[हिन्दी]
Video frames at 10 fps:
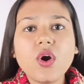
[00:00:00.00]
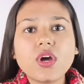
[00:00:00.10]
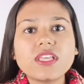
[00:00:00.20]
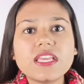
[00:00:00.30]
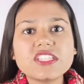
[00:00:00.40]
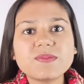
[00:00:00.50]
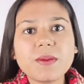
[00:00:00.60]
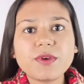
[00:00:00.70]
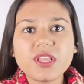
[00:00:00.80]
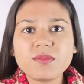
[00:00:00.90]
और ये जब
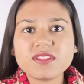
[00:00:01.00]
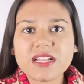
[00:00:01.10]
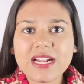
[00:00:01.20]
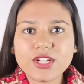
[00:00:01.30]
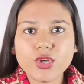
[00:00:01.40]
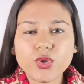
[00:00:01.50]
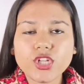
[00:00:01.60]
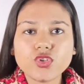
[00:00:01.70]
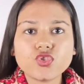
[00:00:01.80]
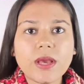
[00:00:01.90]
आप क्रीम स्टार्ट
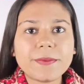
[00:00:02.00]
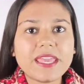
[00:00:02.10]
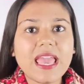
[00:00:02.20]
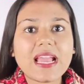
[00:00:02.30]
करोगे तो जो आपकी